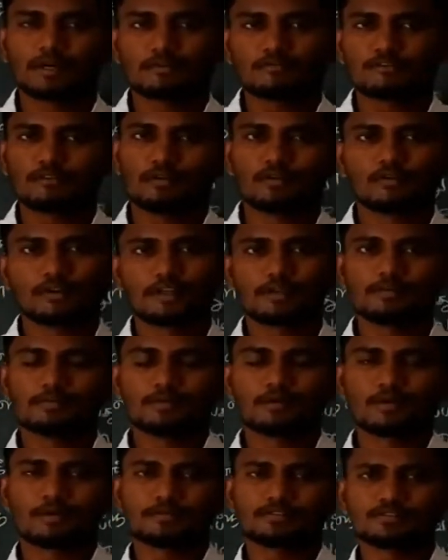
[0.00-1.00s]
பார்ட் ஃபோர் வரைக்கும்
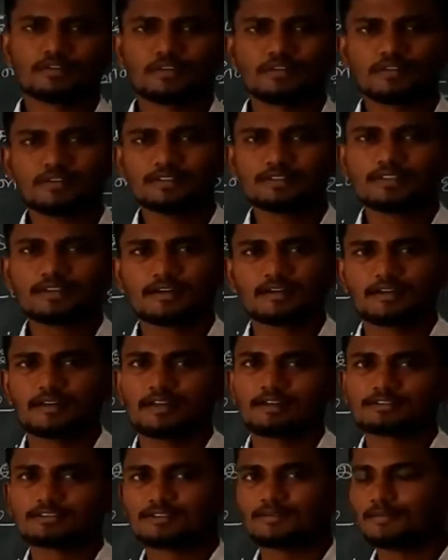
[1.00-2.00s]
போகிறோம் அப்படி சொல்லியிருந்தோம் இதுதான்
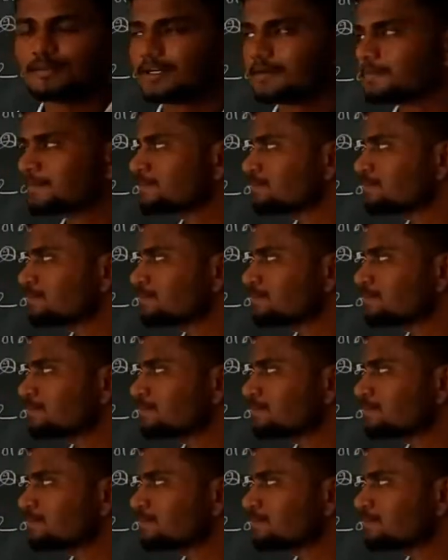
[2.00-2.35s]
லாஸ்ட் பார்ட்